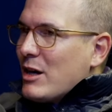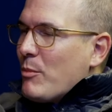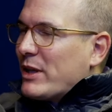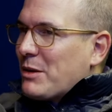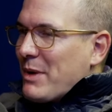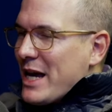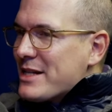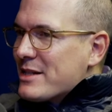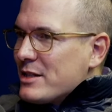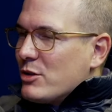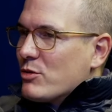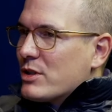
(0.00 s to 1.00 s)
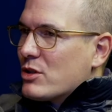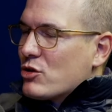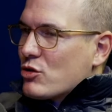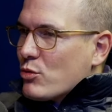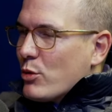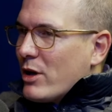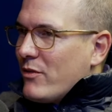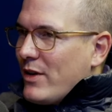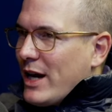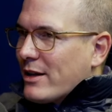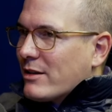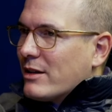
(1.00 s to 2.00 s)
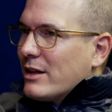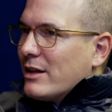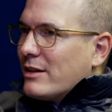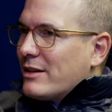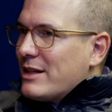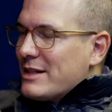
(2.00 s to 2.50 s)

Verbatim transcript: bei den meisten, die uns jetzt zuhören werden, mhm.